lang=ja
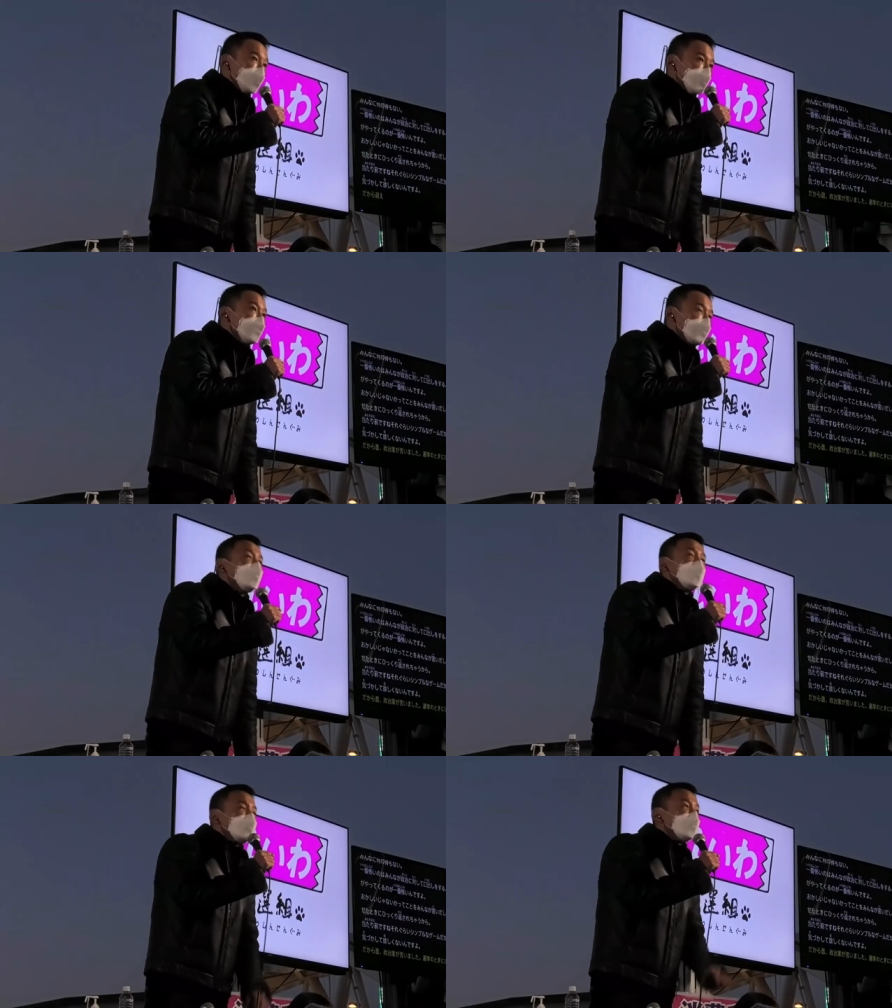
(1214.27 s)

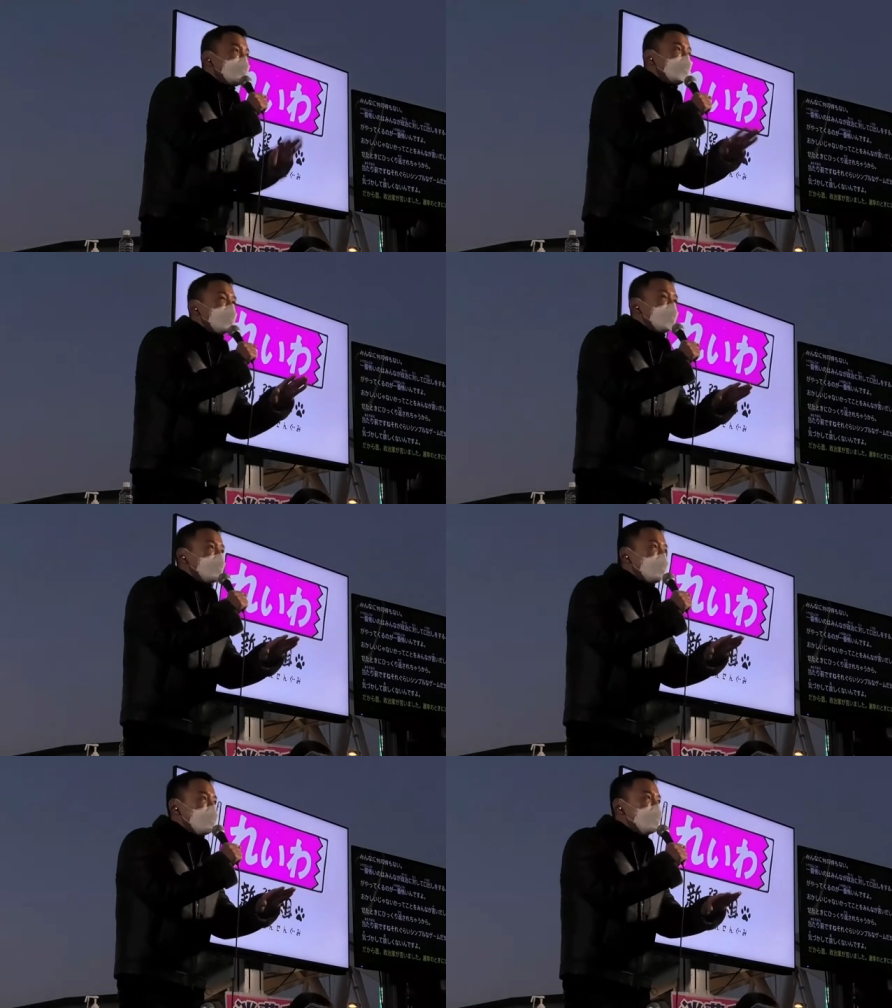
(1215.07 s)
ね、そういう
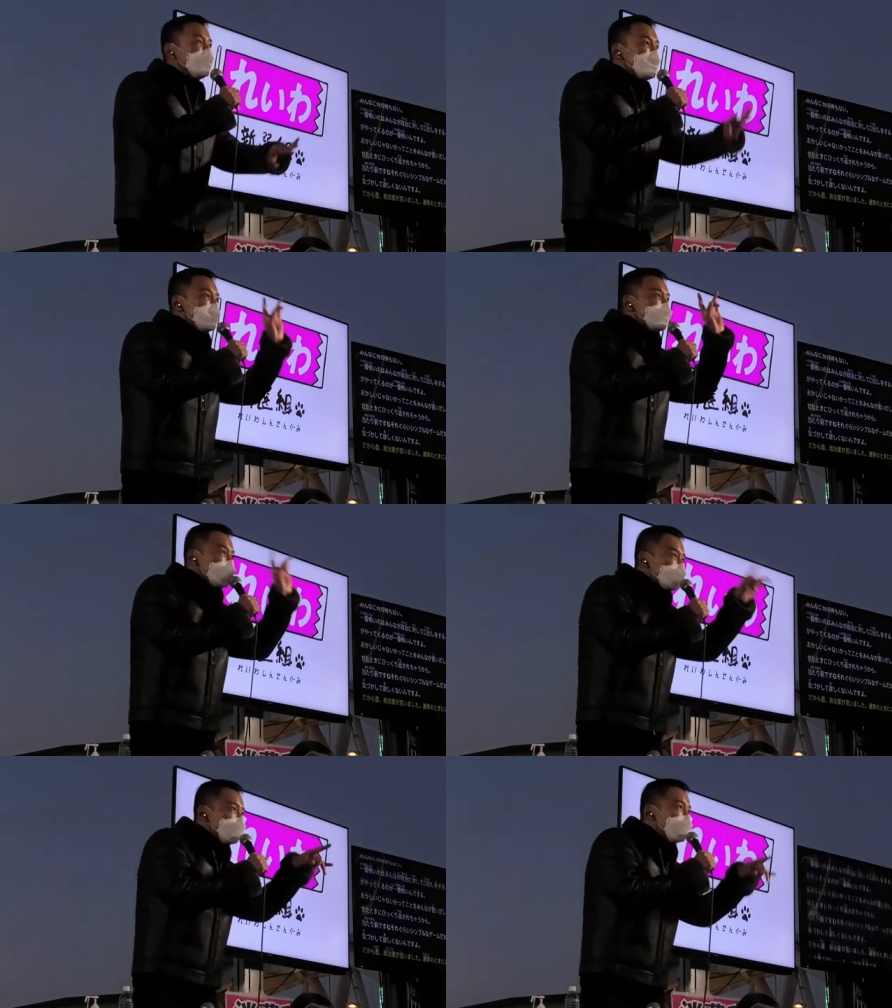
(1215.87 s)
ことを作れるの
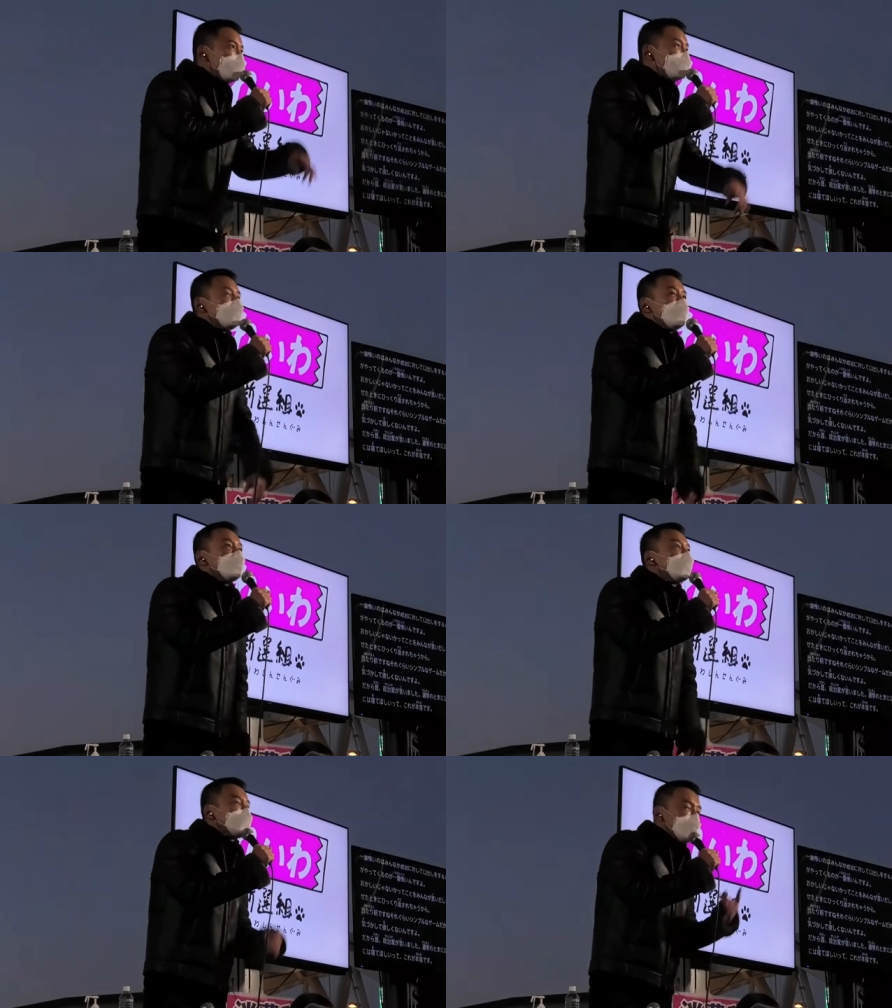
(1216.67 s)
が
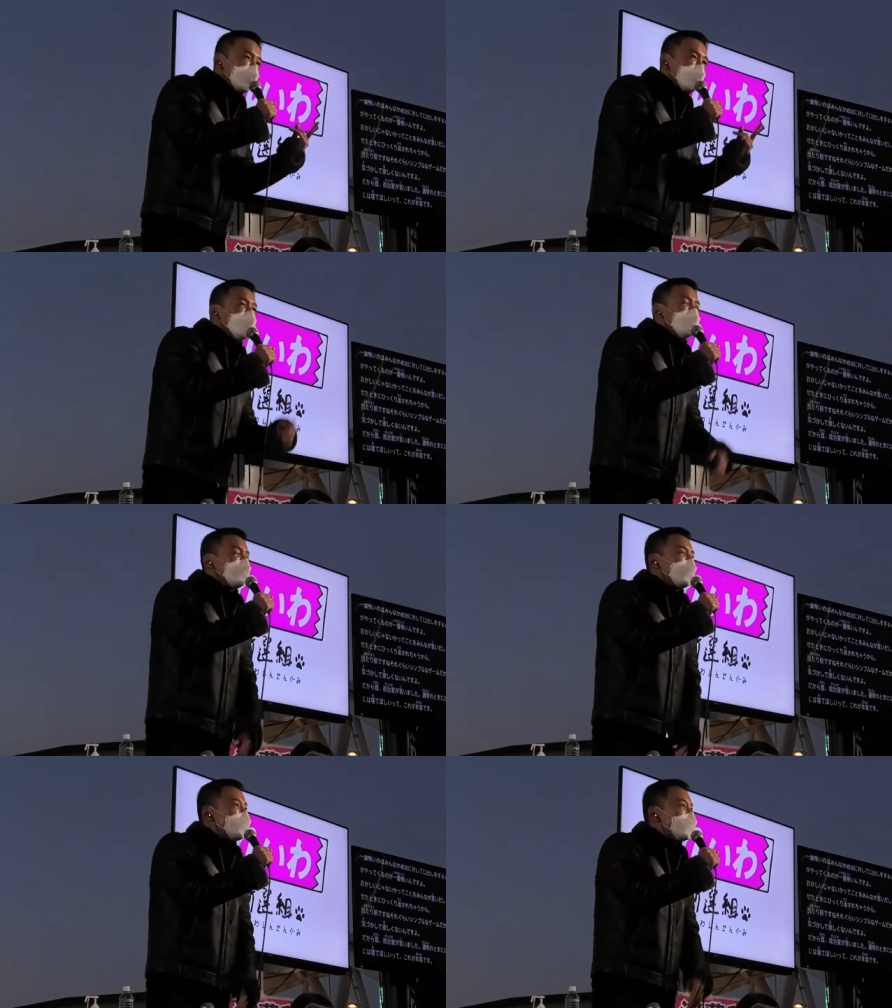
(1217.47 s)
絶望を作れるの
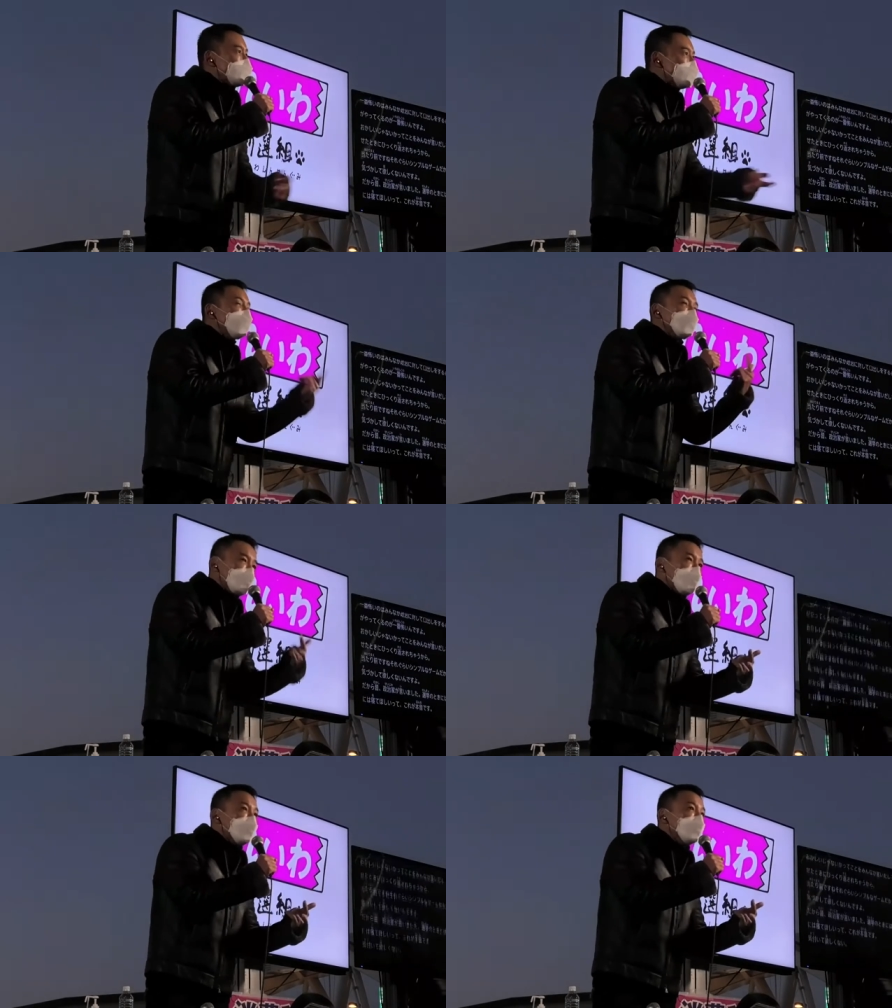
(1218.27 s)
が政治でもあるな
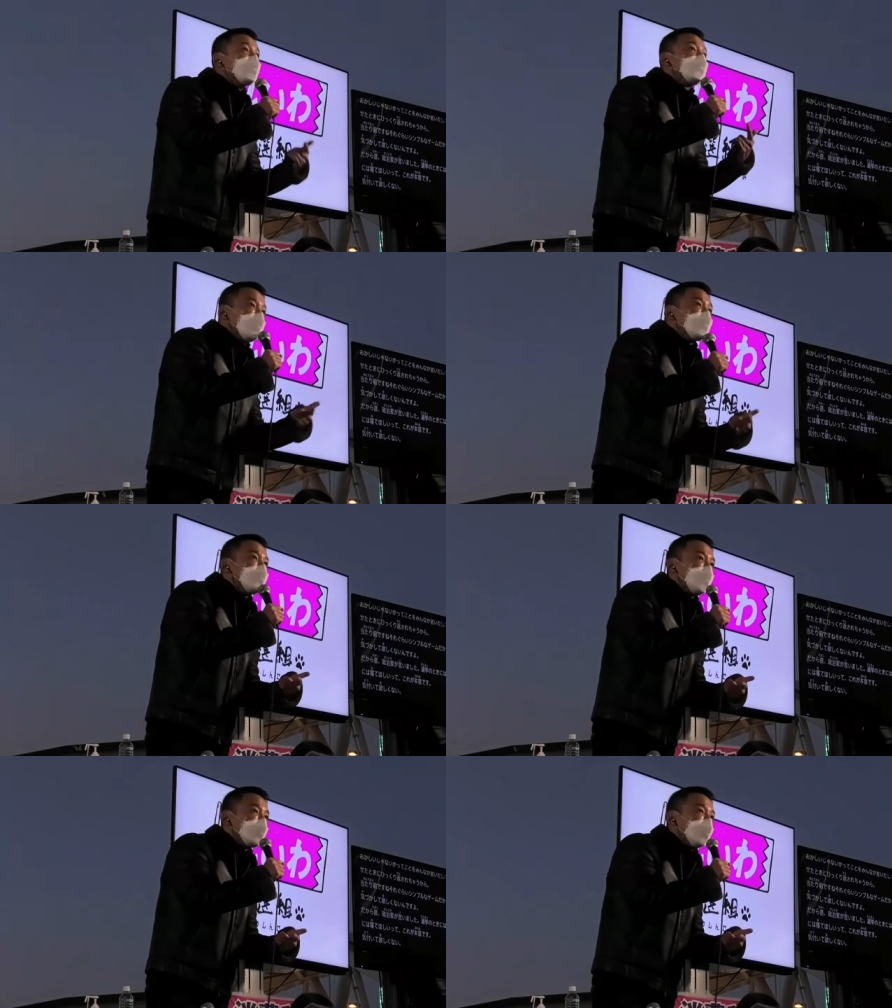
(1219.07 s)
らば希望を作
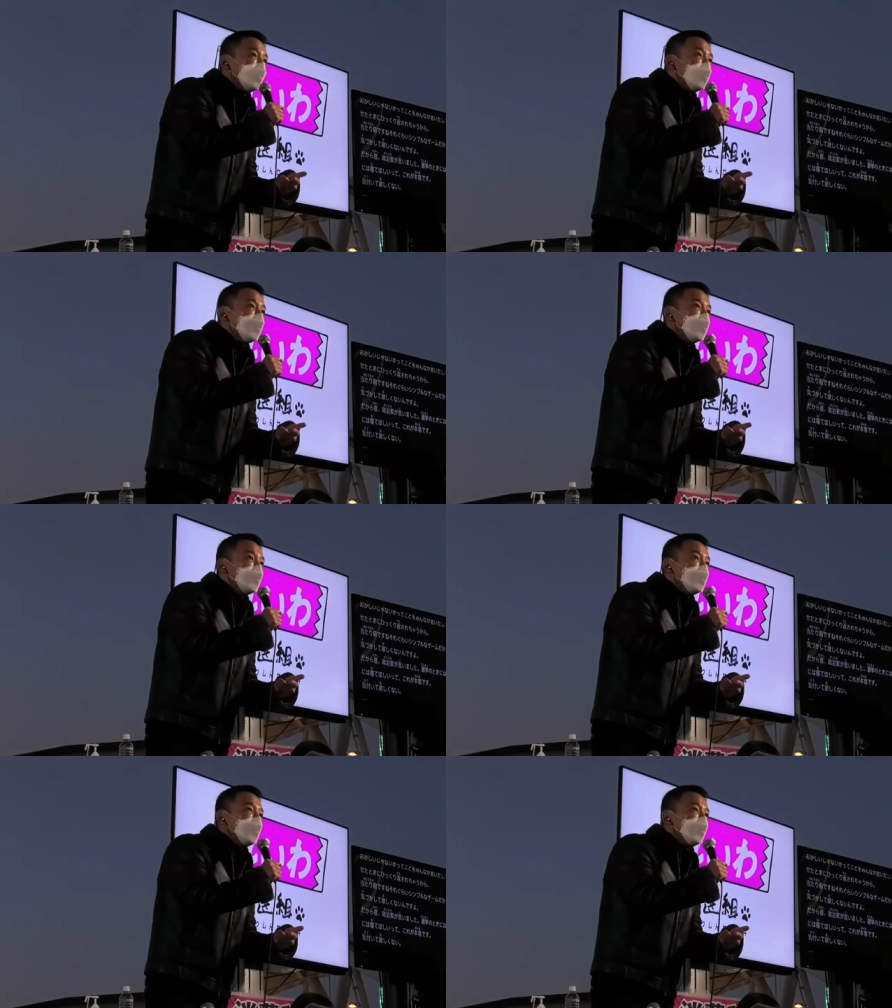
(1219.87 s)
れるのも政治であ
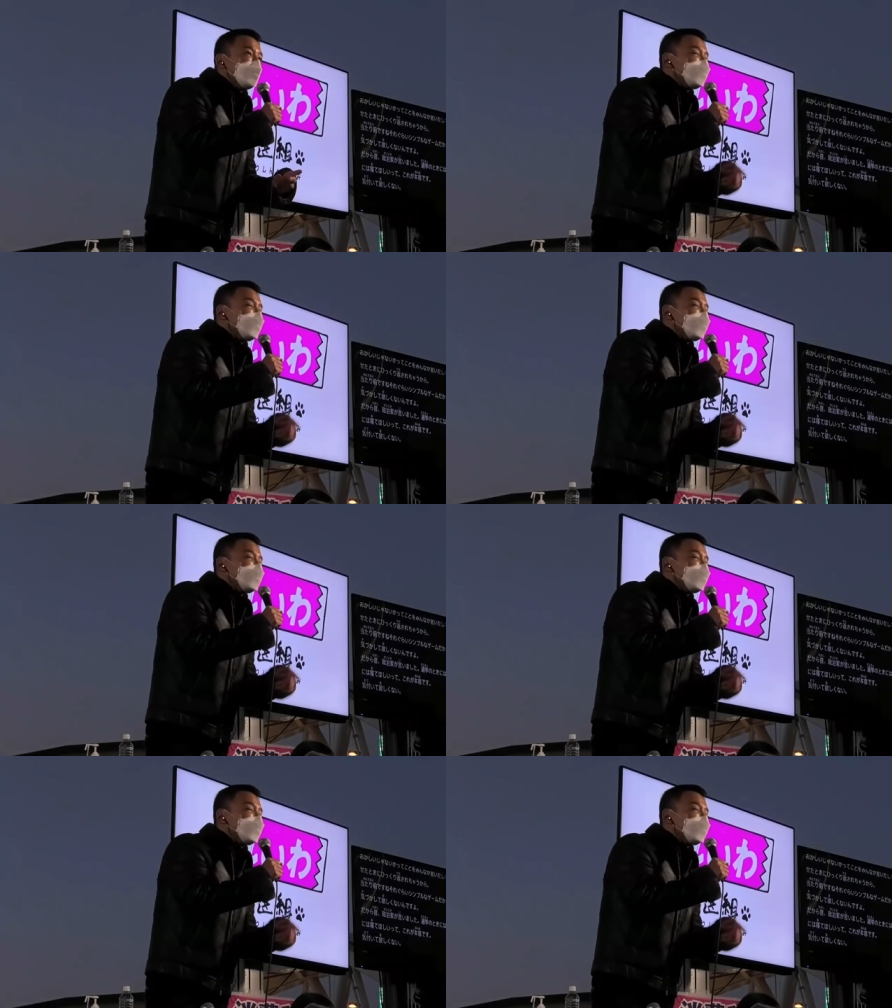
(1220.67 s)
ると